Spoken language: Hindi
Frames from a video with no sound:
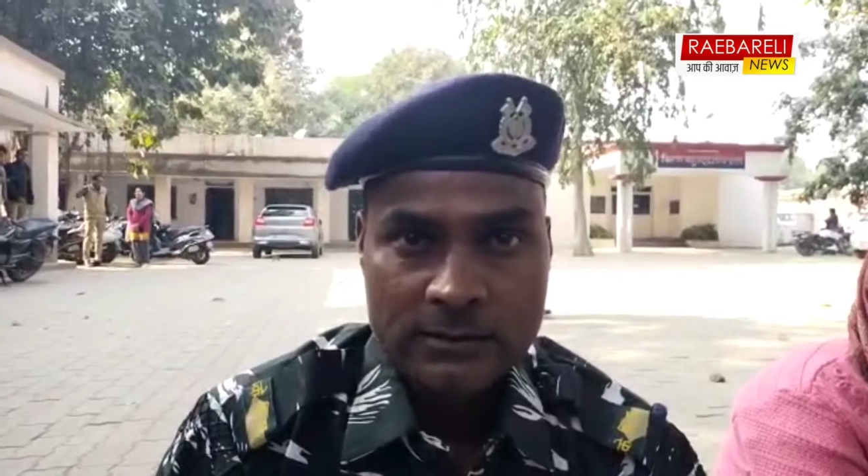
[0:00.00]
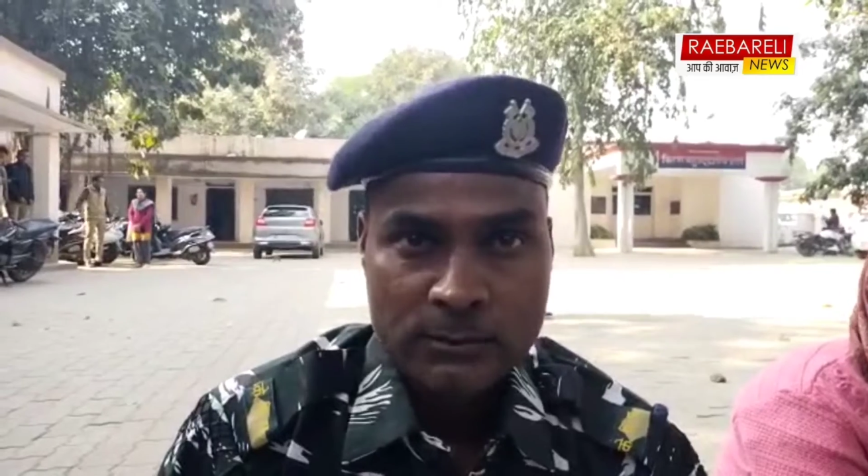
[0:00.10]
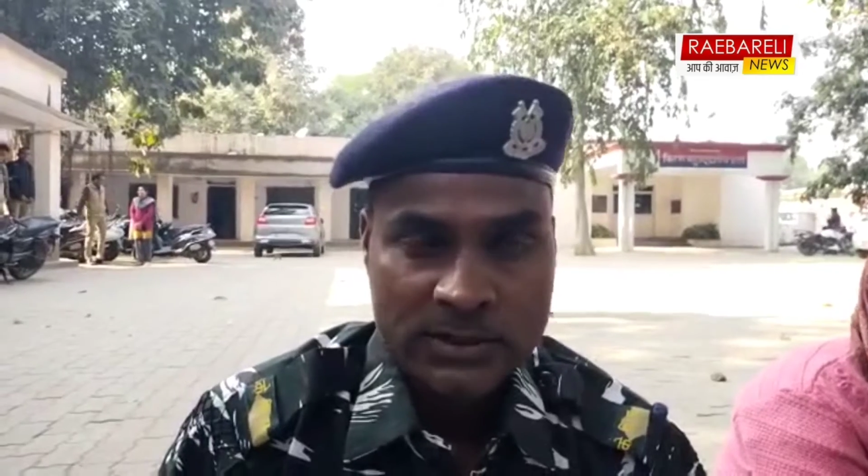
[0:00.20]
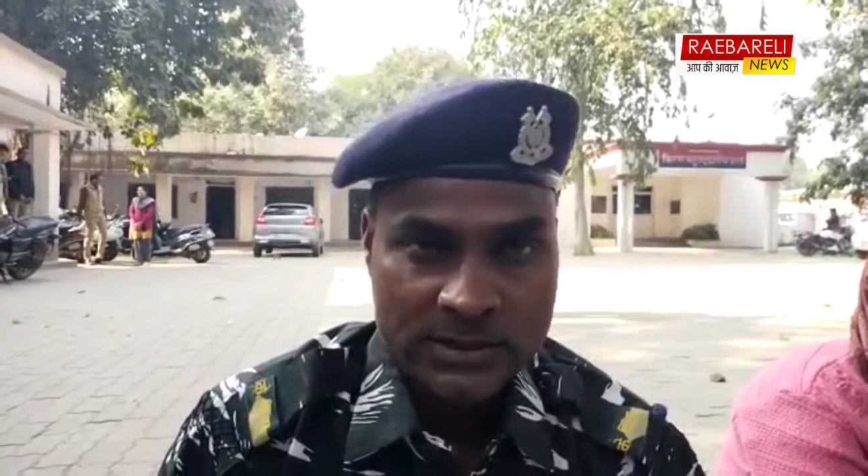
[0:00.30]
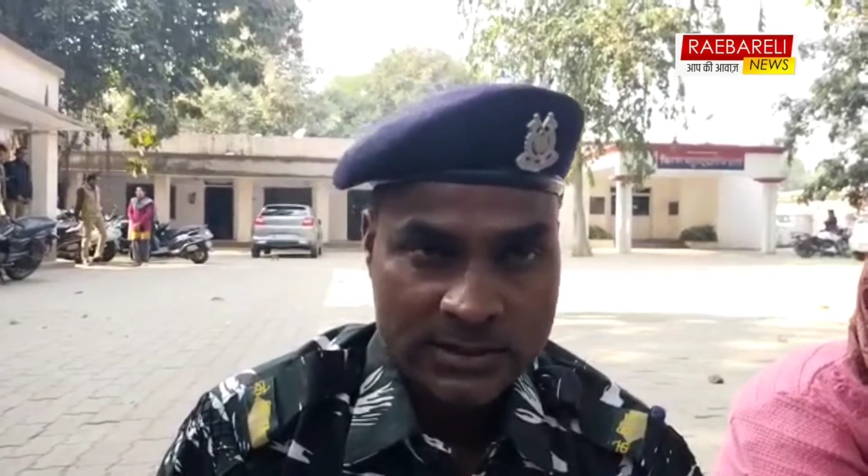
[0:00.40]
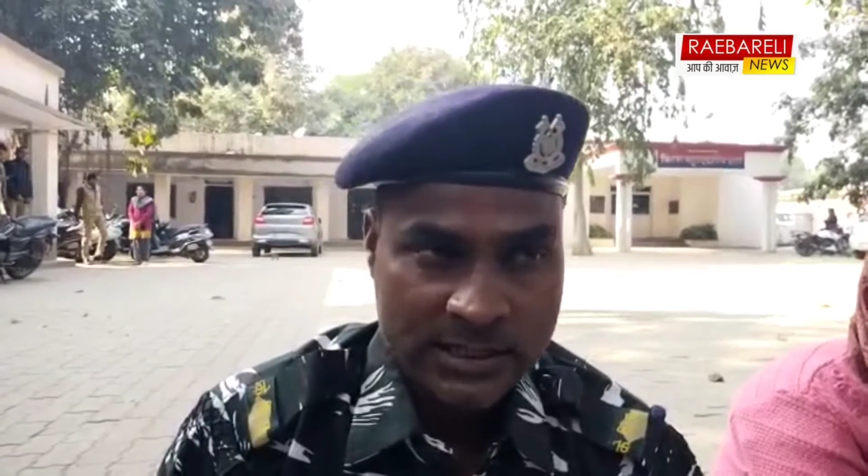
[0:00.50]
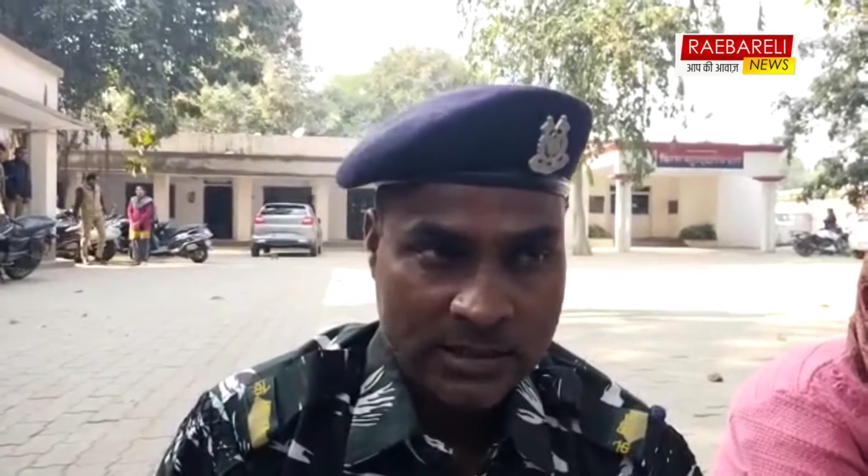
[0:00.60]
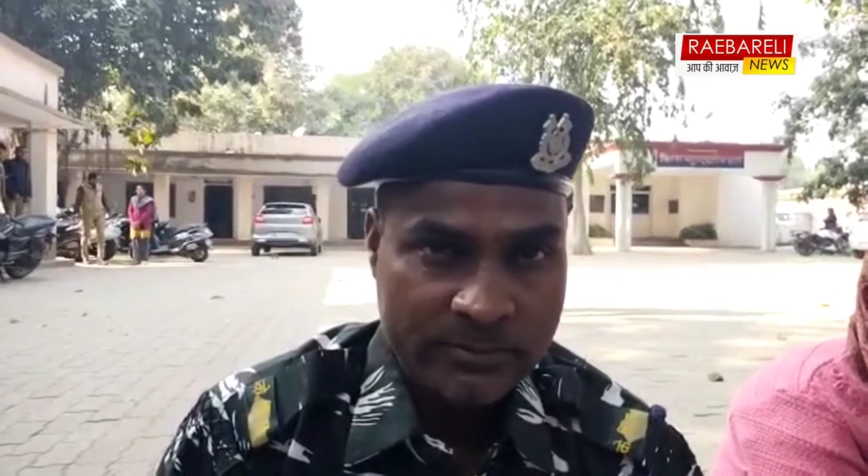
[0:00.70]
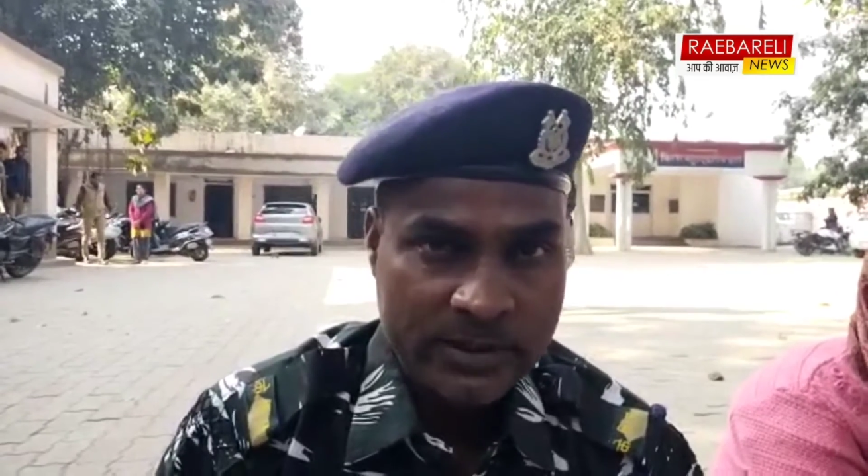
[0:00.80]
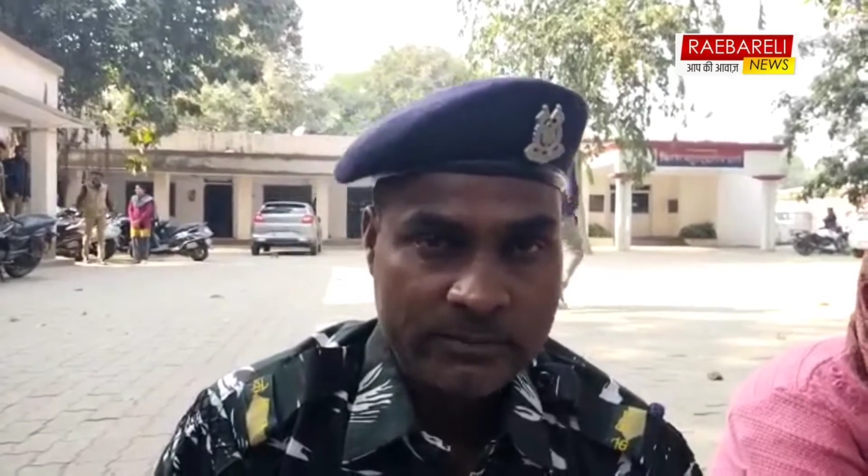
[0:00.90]
तो मैं सर
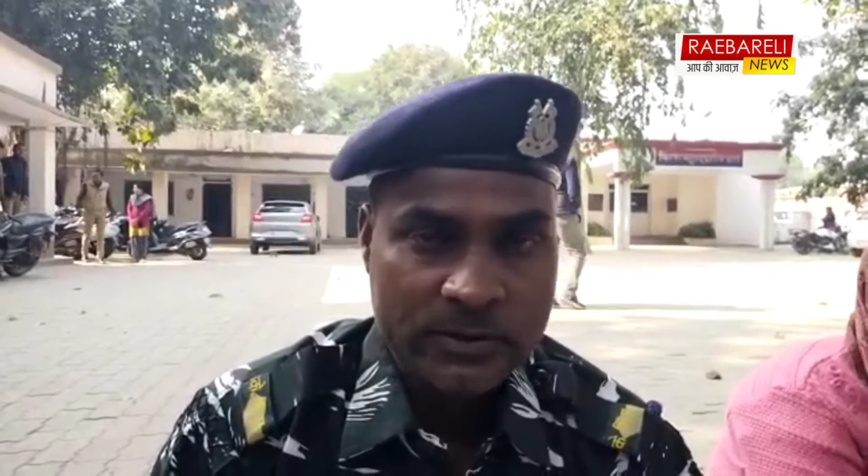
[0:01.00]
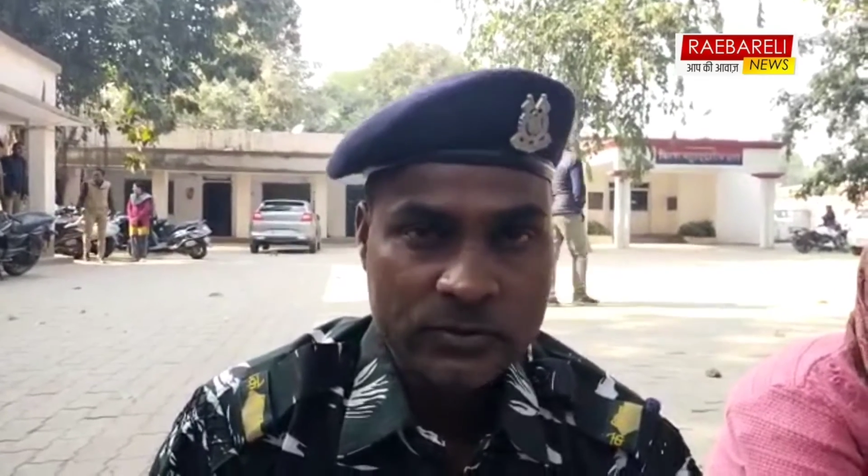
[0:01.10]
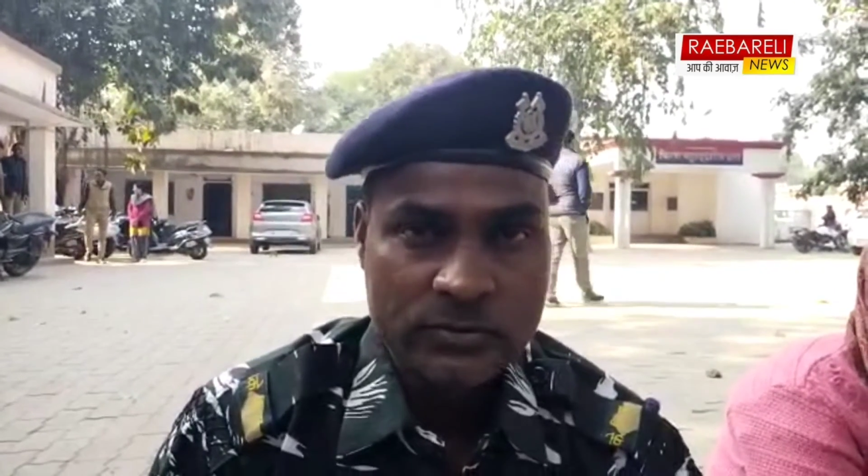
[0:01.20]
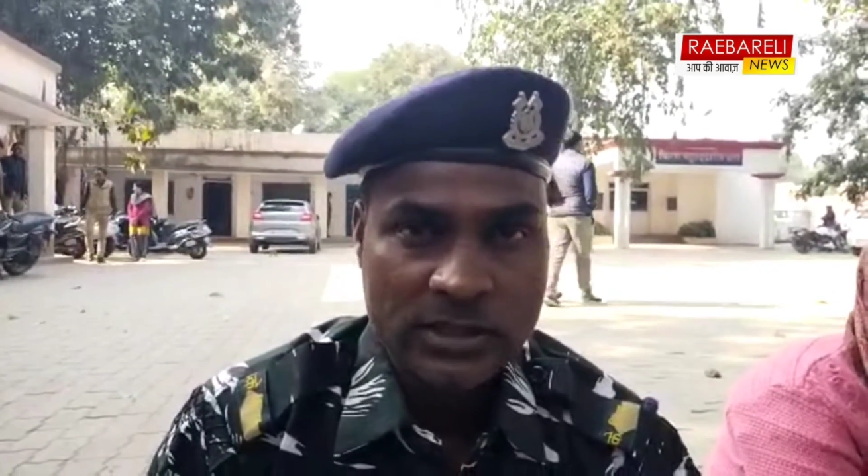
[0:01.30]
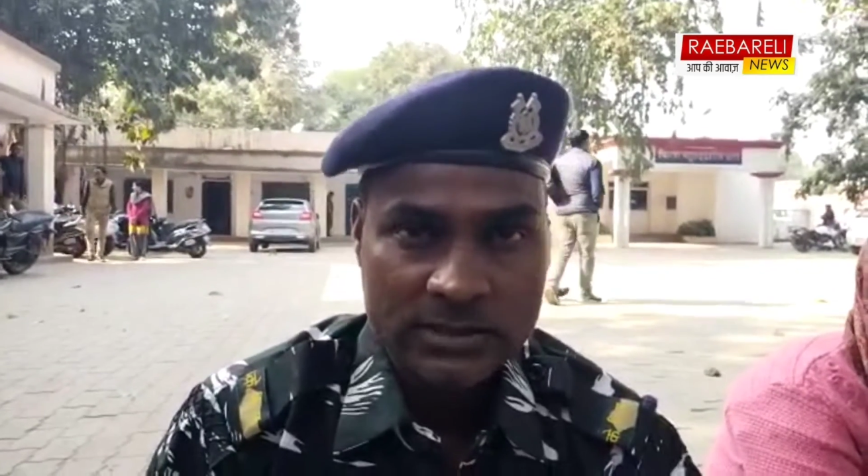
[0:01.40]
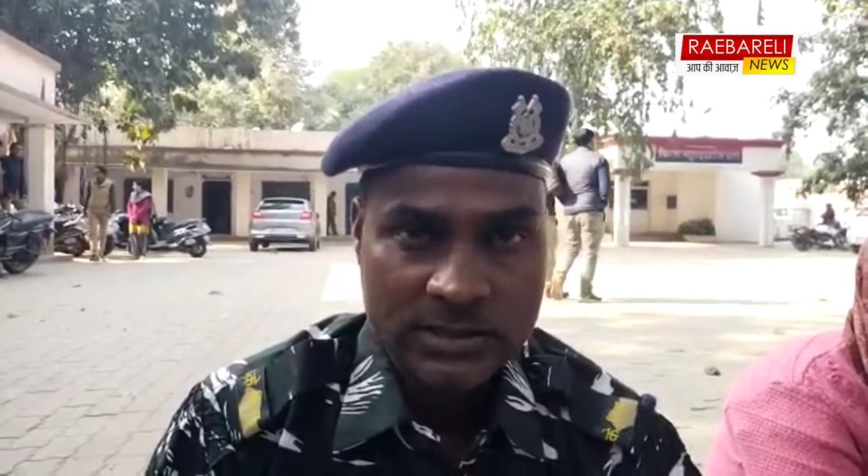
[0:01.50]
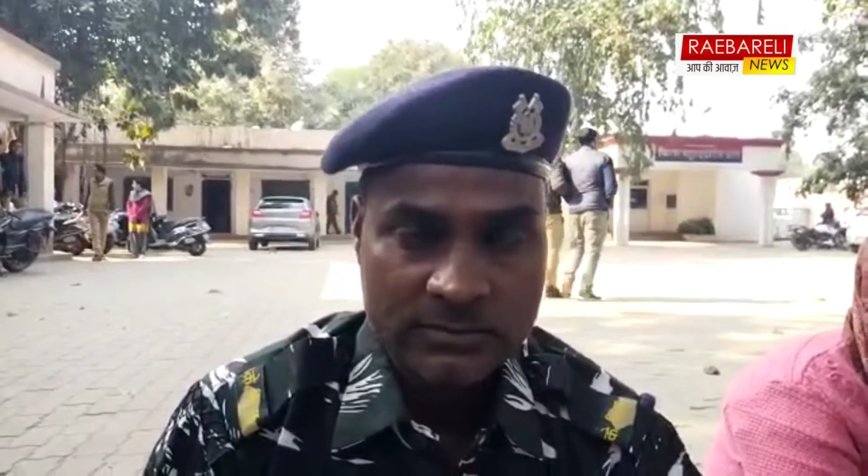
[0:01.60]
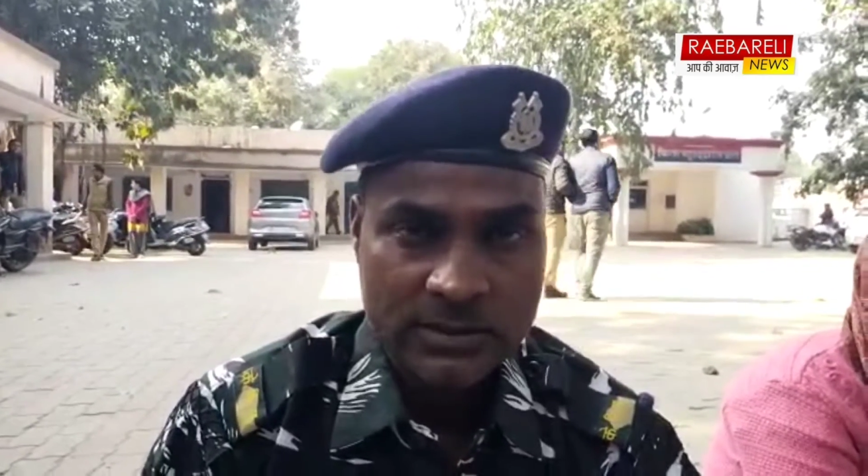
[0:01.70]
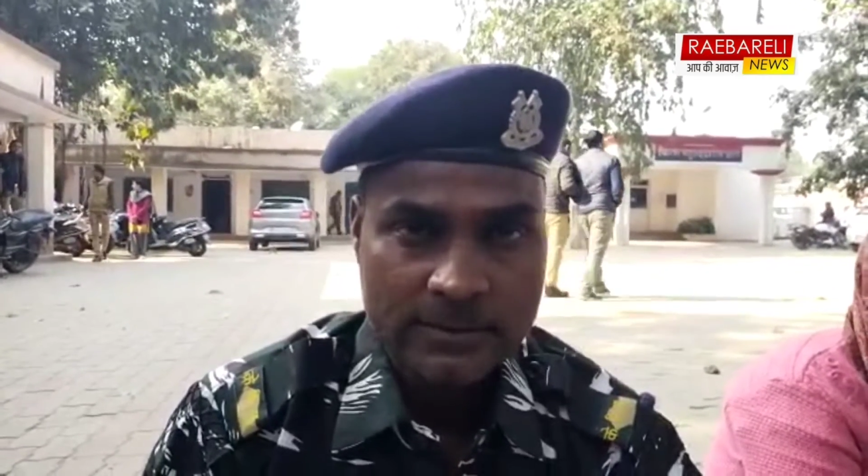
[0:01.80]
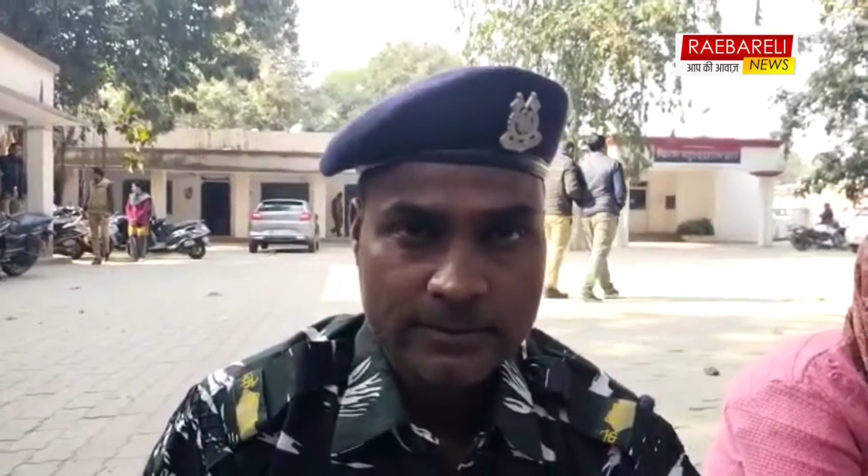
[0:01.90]
सीआरपीएफ में हूँ
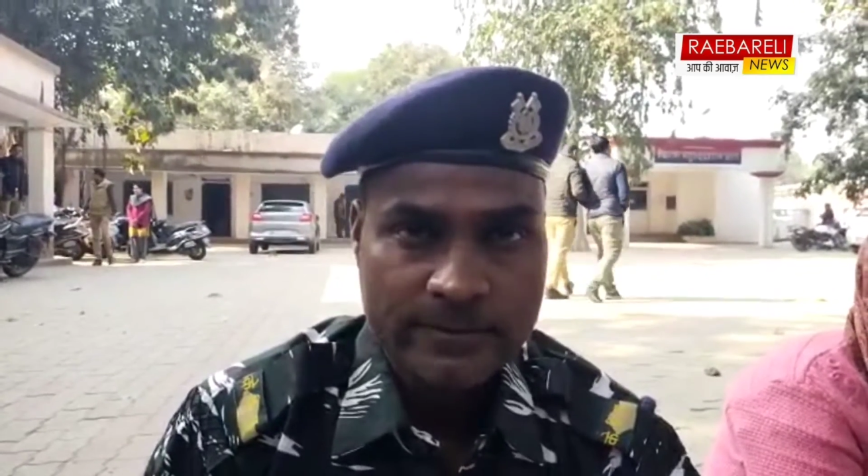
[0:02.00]
कांस्टेबल